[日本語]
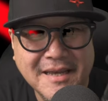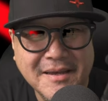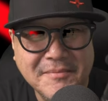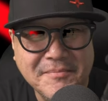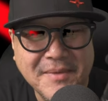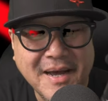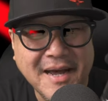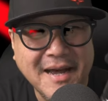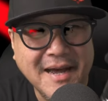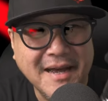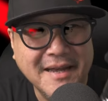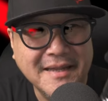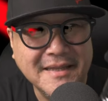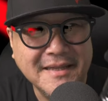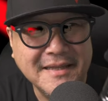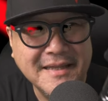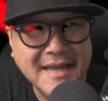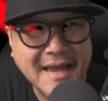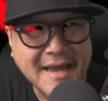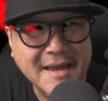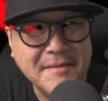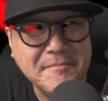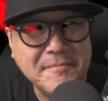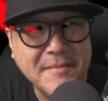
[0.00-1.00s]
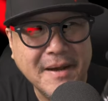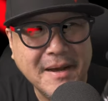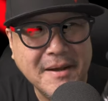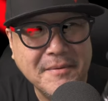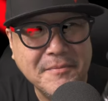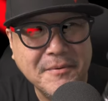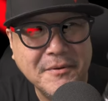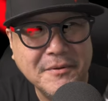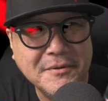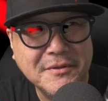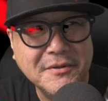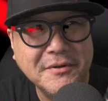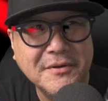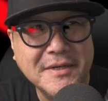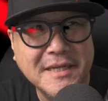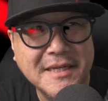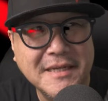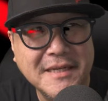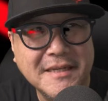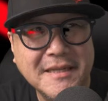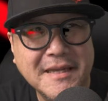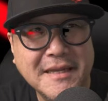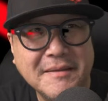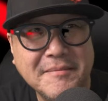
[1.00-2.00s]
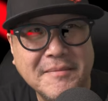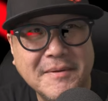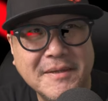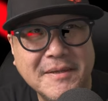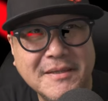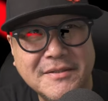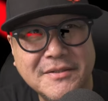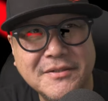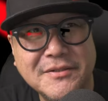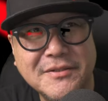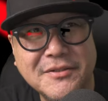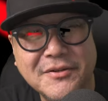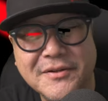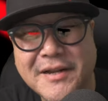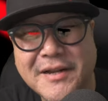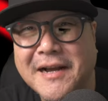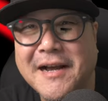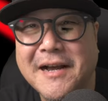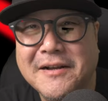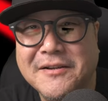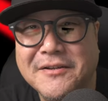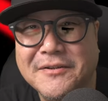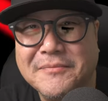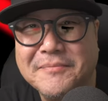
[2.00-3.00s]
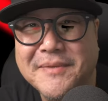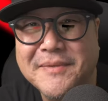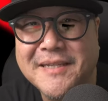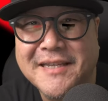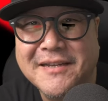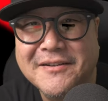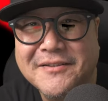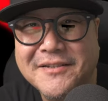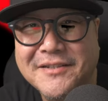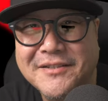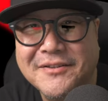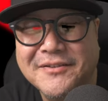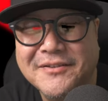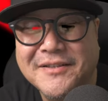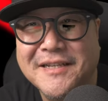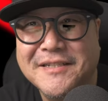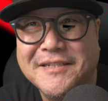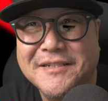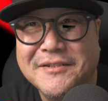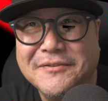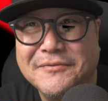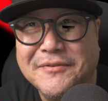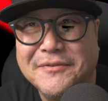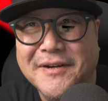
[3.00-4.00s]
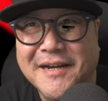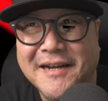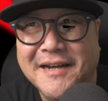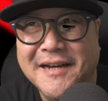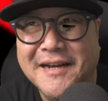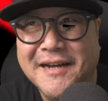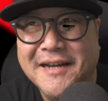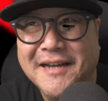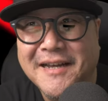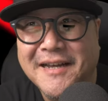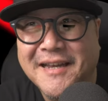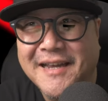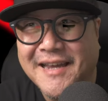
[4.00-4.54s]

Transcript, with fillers: まあね、あの本当にずっと長く見てる人たちは、